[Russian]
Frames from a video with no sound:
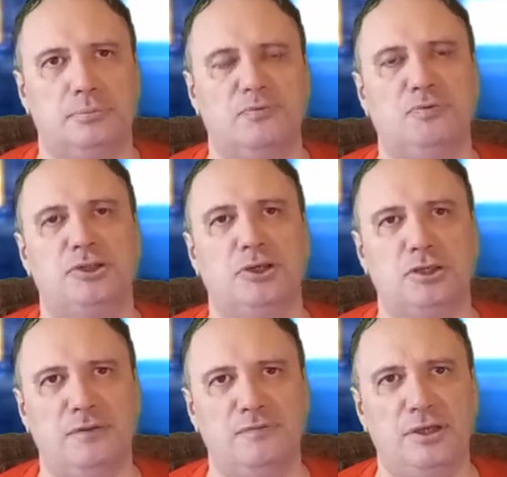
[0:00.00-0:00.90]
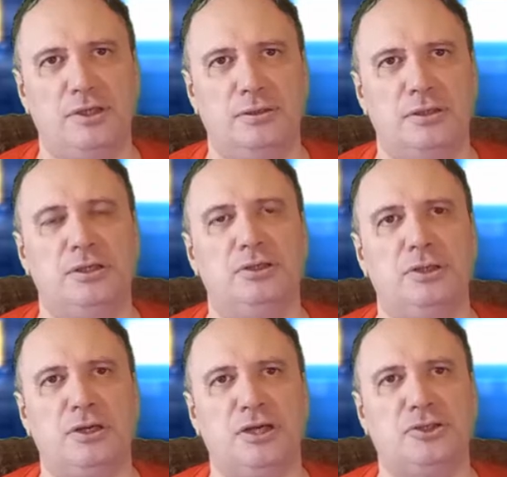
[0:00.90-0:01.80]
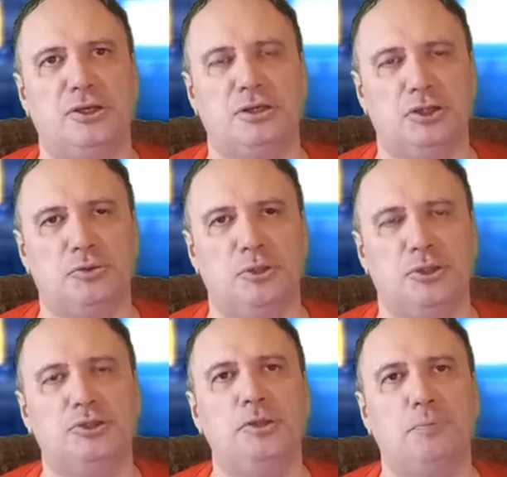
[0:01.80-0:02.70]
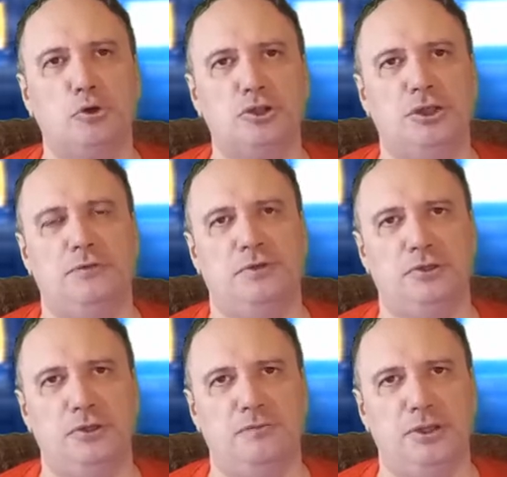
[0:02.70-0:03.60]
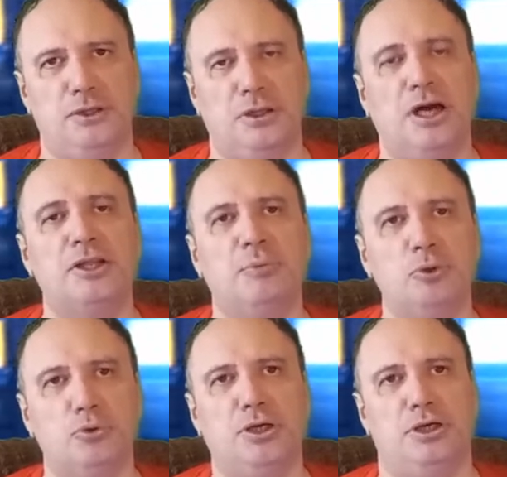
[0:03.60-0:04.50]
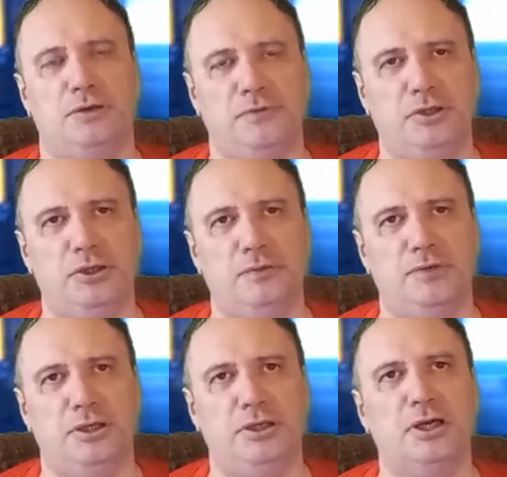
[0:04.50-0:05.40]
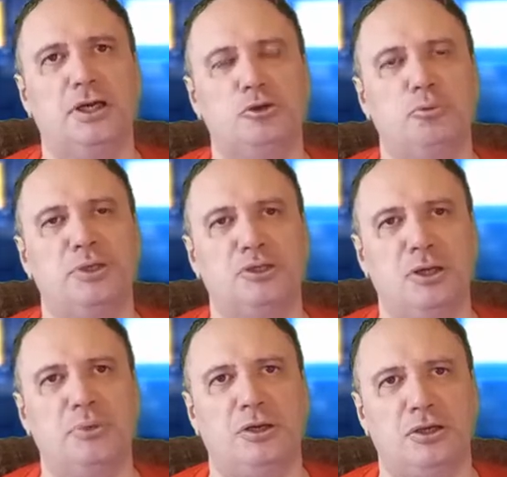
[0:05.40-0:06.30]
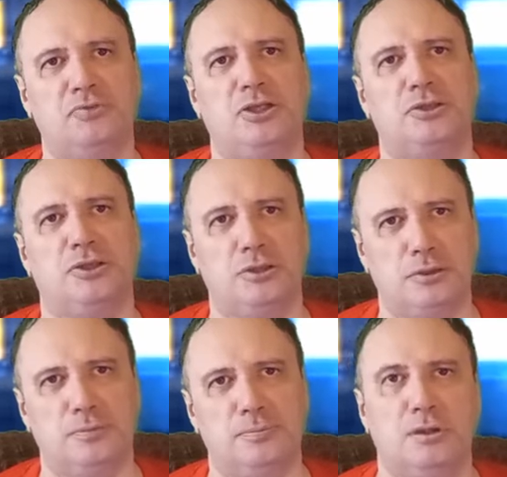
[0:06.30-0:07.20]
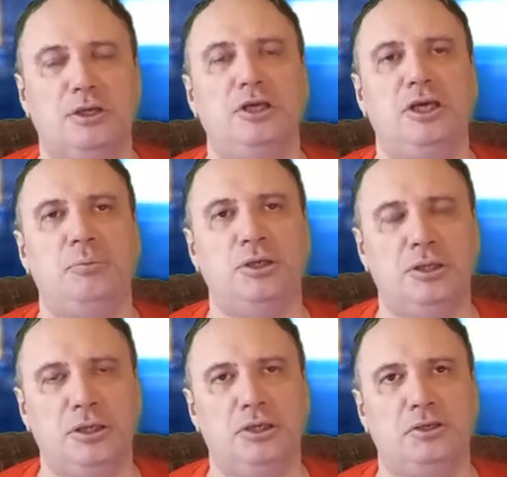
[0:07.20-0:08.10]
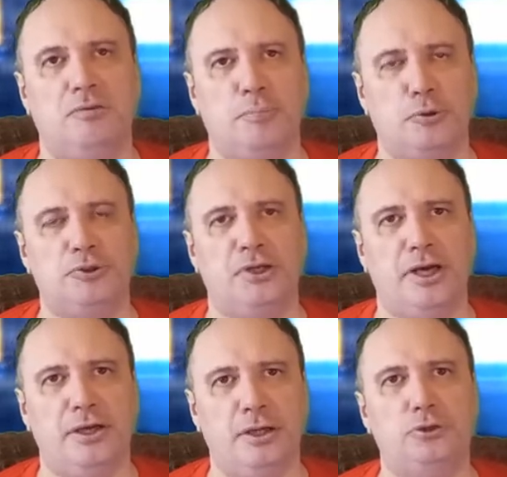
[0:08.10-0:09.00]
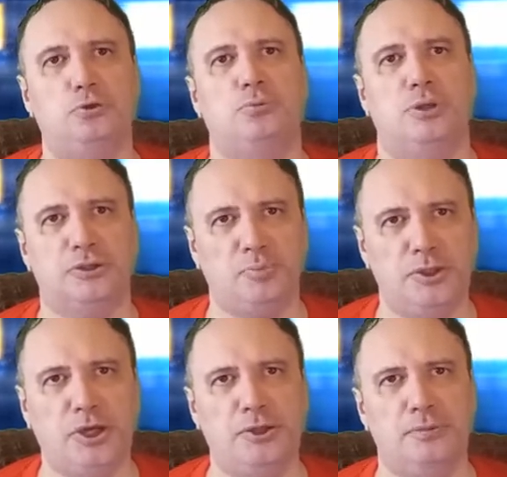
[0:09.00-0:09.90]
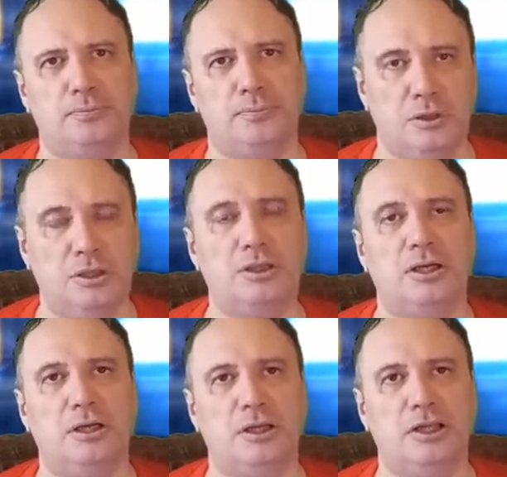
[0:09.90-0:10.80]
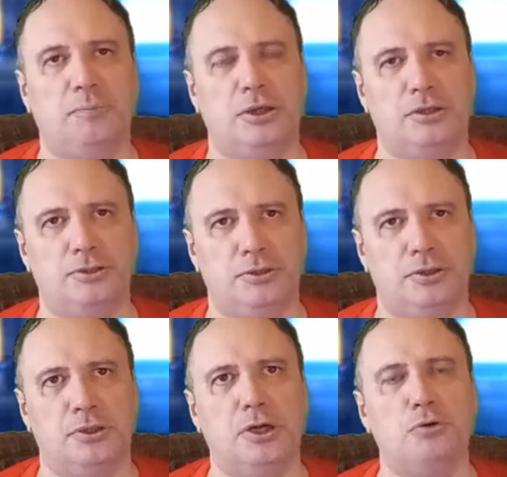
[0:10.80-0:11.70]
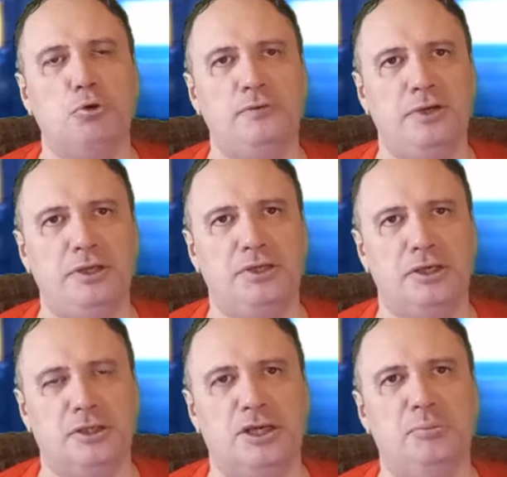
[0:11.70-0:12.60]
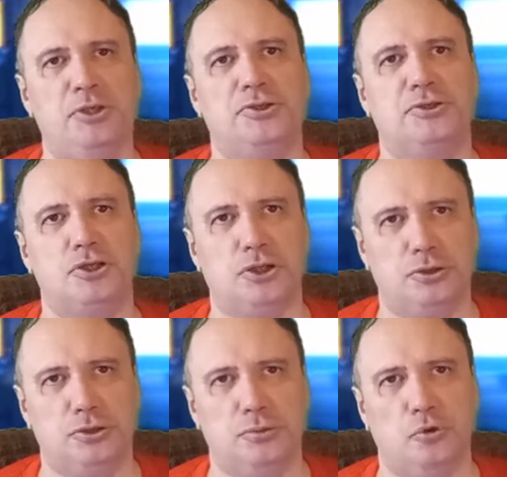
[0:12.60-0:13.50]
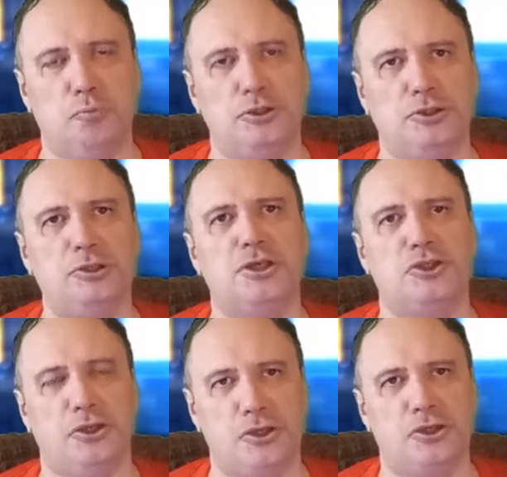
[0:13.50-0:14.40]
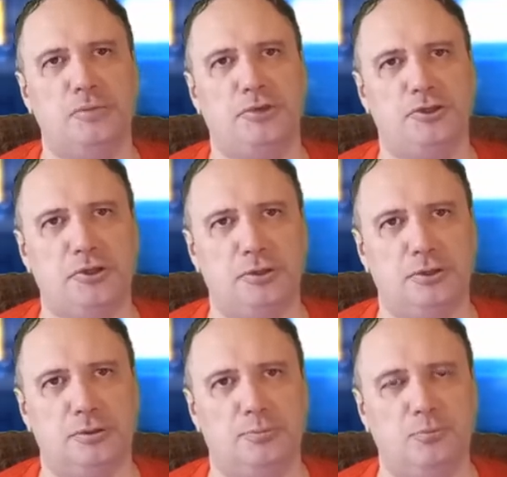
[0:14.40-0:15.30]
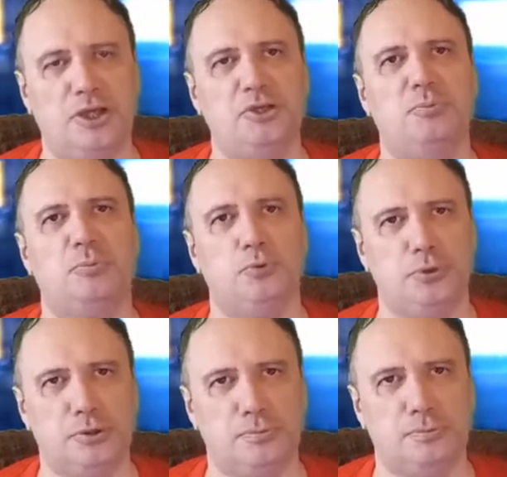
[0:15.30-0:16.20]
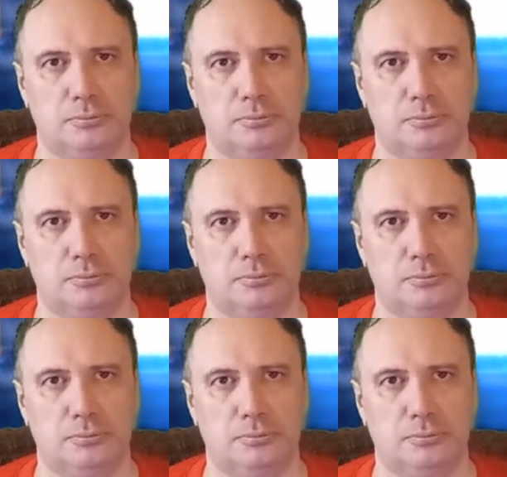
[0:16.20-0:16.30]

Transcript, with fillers: в 20 веке не раз оказывалась не просто эффективнее, а намного эффективнее экономик самых развитых стран. И именно эти вопросы я и хочу рассмотреть и наглядно показать, какой великий экономический шанс упустил наш нынешний президент Владимир Путин.